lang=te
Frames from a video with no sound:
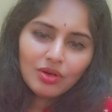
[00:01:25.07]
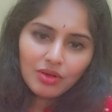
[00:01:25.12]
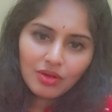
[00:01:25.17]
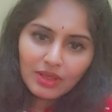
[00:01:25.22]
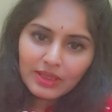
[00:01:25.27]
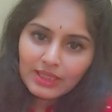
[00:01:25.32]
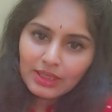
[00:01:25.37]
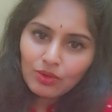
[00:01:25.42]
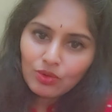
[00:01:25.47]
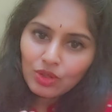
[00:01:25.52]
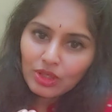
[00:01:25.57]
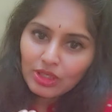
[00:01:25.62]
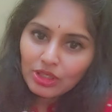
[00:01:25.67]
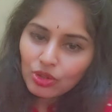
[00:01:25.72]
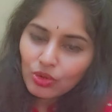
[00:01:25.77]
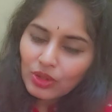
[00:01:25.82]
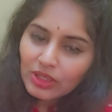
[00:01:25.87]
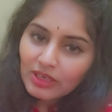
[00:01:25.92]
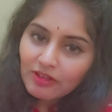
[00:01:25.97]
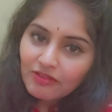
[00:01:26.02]
అంటే ఒక
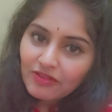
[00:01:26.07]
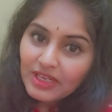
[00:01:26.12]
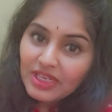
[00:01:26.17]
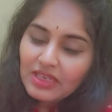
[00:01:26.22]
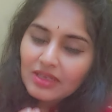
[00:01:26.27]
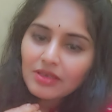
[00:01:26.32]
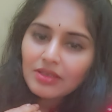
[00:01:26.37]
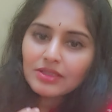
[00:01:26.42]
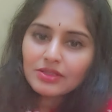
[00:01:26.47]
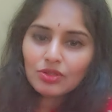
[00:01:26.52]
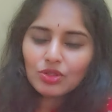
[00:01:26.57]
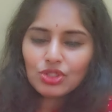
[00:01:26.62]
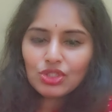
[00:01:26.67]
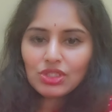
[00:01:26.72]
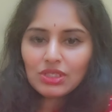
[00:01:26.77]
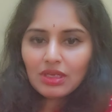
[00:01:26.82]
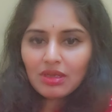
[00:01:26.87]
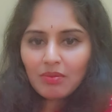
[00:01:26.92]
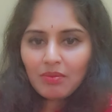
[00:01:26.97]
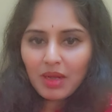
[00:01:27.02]
ట్వంటీ ఫైవ్ ఇయర్స్
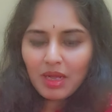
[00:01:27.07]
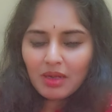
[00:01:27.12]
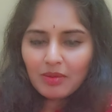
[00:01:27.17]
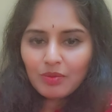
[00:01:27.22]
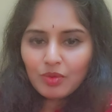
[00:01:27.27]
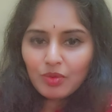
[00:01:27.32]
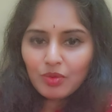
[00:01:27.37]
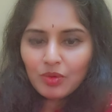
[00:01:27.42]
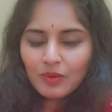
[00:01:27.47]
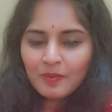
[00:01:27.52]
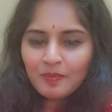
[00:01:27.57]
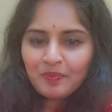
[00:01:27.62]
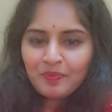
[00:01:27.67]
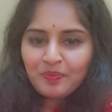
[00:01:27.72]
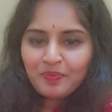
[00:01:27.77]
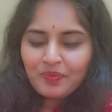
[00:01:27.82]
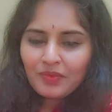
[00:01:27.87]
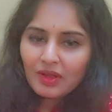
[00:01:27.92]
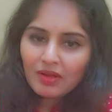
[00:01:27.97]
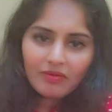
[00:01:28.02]
వచ్చిన బాబు
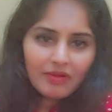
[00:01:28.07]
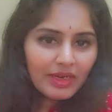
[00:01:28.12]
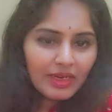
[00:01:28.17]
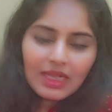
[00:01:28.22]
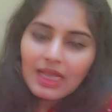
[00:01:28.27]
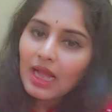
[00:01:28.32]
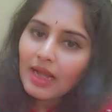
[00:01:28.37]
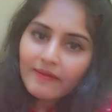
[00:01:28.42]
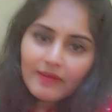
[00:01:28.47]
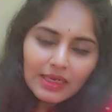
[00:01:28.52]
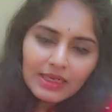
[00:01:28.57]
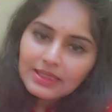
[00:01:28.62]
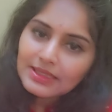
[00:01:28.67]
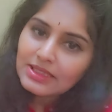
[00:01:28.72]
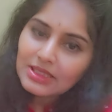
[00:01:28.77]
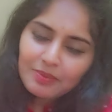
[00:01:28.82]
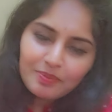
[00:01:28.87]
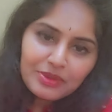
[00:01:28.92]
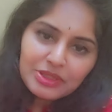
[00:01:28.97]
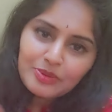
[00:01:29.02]
వాడు కావాలని
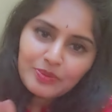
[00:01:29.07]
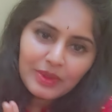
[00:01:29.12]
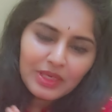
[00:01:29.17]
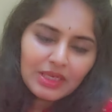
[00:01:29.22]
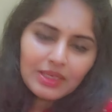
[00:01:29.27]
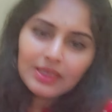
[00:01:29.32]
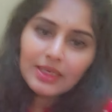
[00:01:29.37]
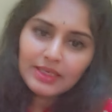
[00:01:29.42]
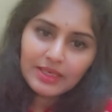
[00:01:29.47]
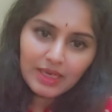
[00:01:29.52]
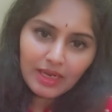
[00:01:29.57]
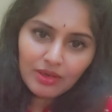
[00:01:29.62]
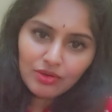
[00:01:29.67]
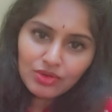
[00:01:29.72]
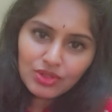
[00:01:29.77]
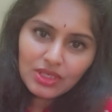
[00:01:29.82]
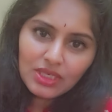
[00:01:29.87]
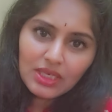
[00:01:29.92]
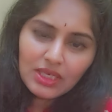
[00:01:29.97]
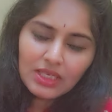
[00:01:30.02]
చెప్పి స్పీడ్గా డ్రైవ్
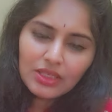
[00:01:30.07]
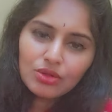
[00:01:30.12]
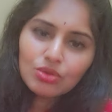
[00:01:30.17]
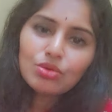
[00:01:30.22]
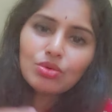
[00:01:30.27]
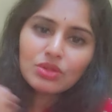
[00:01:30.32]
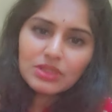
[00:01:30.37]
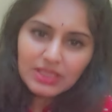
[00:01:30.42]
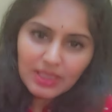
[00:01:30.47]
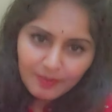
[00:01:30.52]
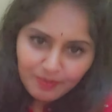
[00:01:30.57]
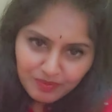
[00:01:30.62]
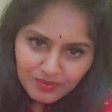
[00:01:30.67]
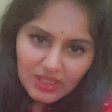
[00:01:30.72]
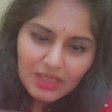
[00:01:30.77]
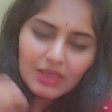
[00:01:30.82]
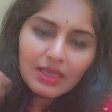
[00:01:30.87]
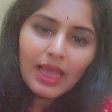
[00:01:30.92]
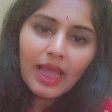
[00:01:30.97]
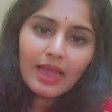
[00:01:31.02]
చేయలేదు
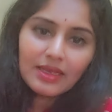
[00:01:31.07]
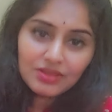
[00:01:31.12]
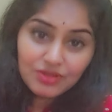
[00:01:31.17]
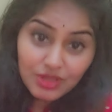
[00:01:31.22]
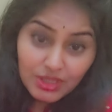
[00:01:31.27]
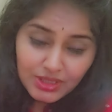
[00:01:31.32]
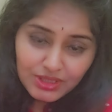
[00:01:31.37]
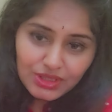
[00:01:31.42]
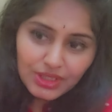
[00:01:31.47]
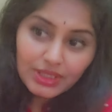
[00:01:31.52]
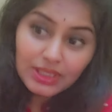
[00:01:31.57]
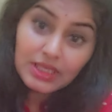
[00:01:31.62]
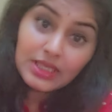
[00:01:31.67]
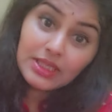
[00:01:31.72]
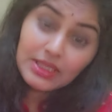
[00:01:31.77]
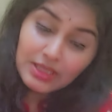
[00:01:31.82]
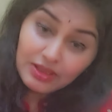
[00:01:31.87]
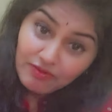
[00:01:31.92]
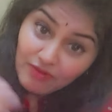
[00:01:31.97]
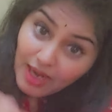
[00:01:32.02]
సంథింగ్ యాక్సిడెంట్
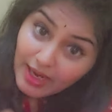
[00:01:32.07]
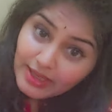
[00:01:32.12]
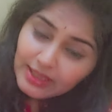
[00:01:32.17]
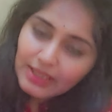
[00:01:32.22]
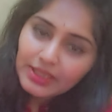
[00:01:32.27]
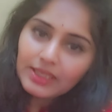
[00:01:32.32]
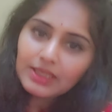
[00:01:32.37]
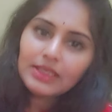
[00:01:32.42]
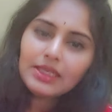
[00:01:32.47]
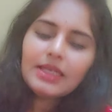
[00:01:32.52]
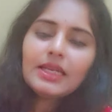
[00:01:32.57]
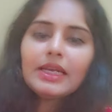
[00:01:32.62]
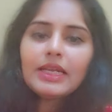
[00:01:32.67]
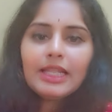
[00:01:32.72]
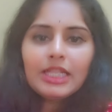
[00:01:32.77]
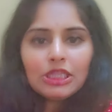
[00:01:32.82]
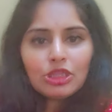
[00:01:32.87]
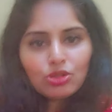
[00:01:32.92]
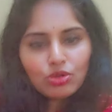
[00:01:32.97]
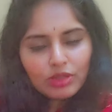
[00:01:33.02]
జరిగింది వాడు కరెక్ట్గానే
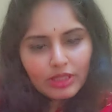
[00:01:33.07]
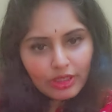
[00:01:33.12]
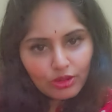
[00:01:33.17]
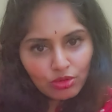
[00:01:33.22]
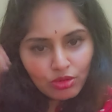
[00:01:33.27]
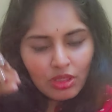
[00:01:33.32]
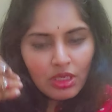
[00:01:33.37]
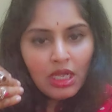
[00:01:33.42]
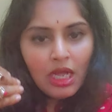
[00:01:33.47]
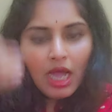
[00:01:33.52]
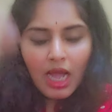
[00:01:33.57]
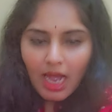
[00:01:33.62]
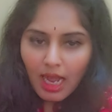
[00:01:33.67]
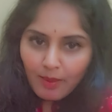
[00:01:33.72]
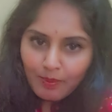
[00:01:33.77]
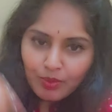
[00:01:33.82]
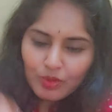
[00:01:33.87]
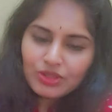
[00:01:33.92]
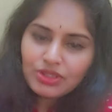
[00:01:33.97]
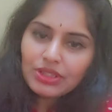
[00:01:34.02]
వెళ్తున్నాడు
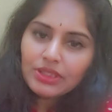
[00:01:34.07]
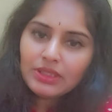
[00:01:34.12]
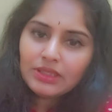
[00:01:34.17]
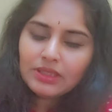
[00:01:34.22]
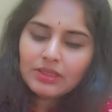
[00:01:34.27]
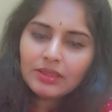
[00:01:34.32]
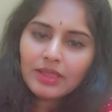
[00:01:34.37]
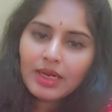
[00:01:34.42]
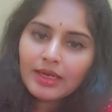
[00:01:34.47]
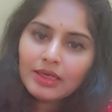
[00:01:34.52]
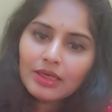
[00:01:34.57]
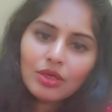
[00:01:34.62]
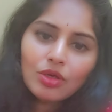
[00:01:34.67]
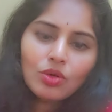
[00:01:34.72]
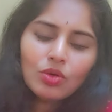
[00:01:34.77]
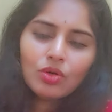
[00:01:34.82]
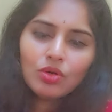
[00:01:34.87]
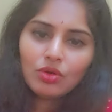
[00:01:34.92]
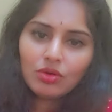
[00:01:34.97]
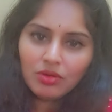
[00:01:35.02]
ఆపోజిట్ దాంట్లో
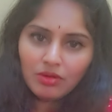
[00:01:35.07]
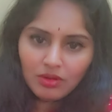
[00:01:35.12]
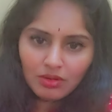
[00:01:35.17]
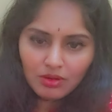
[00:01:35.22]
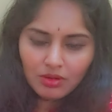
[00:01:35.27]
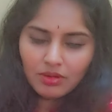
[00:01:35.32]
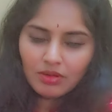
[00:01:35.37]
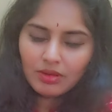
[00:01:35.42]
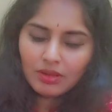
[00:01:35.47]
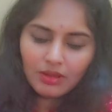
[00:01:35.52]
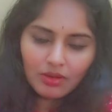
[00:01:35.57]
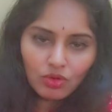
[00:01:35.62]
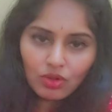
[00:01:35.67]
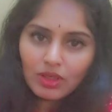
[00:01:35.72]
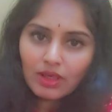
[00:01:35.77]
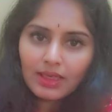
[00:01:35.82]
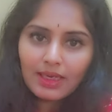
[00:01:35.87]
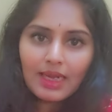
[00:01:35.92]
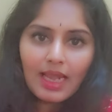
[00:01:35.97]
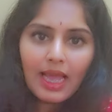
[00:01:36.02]

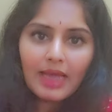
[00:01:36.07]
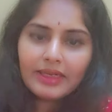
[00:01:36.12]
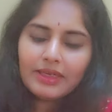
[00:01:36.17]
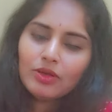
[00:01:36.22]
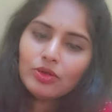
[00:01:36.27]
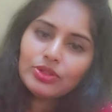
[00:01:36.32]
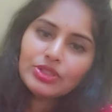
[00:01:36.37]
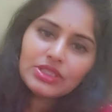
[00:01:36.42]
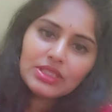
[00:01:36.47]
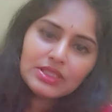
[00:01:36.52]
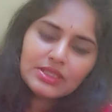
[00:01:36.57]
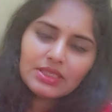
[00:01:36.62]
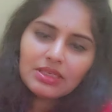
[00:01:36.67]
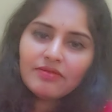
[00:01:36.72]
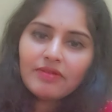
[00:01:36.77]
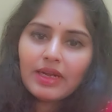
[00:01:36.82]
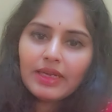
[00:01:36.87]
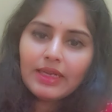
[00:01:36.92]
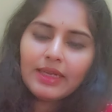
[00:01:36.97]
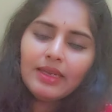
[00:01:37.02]
ఒక లారీ వచ్చేసి
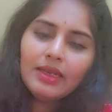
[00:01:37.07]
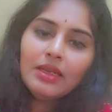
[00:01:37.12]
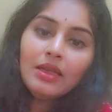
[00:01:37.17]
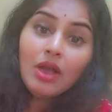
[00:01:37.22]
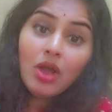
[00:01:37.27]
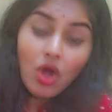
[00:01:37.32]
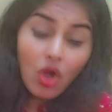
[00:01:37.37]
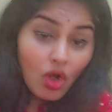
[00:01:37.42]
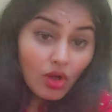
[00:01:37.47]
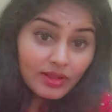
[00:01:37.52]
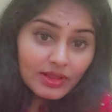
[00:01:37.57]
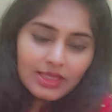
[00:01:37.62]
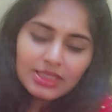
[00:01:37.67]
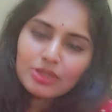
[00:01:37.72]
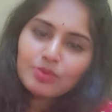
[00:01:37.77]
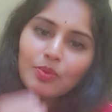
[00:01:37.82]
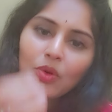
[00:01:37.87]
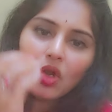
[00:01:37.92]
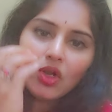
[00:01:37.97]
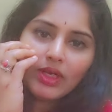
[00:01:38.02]
వాడిని ఆన్ ద
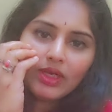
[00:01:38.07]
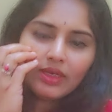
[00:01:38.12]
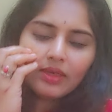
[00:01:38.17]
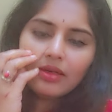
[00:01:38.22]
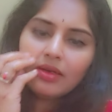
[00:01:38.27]
స్పాట్